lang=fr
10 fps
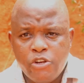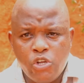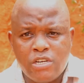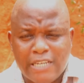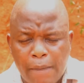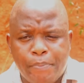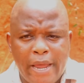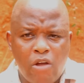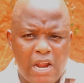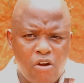de très
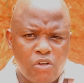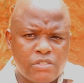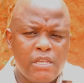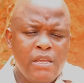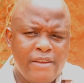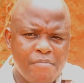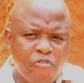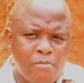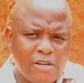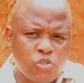près. On annonce des
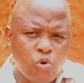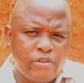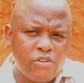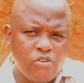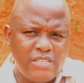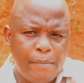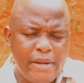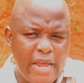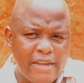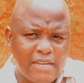mouvements du côté de
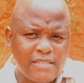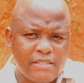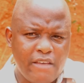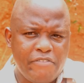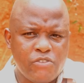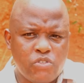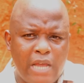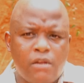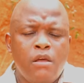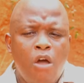N'Djamena et dans certaines villes du
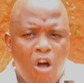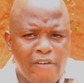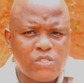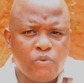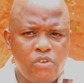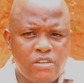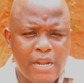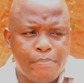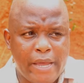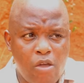Tchad. On va suivre de
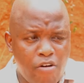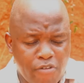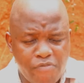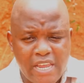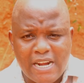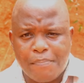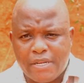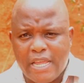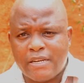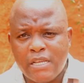très près et on reviendra
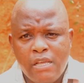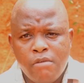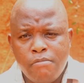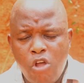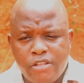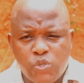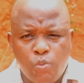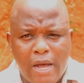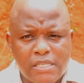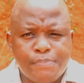peut-être lundi
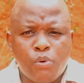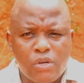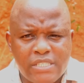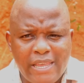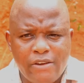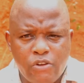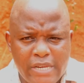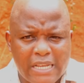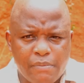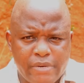ou mardi pour essayer de
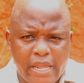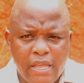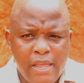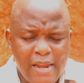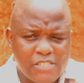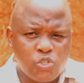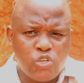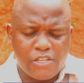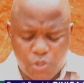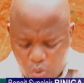décrypter la
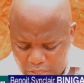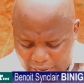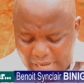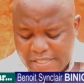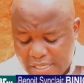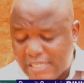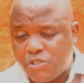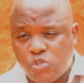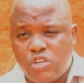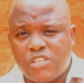situation, d'analyser
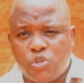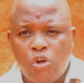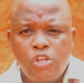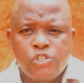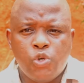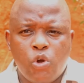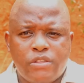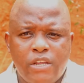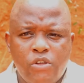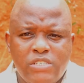cette situation du
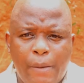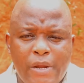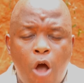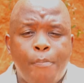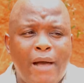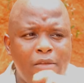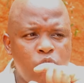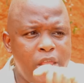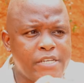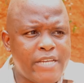côté de N'Djamena. On prend
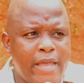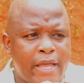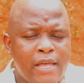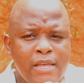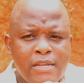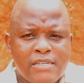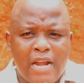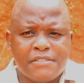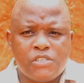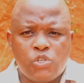une légère
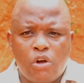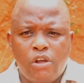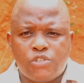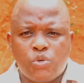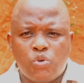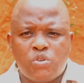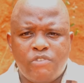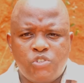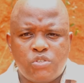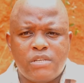transition et on se
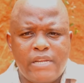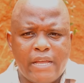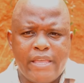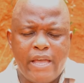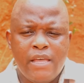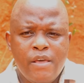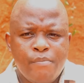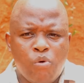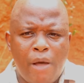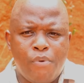retrouve juste derrière
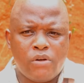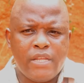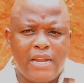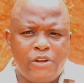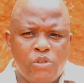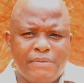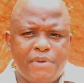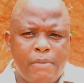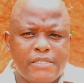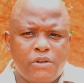pour aborder la deuxième
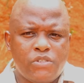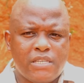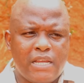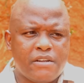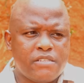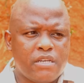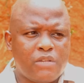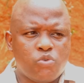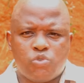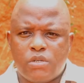thématique de cet entretien. A tout de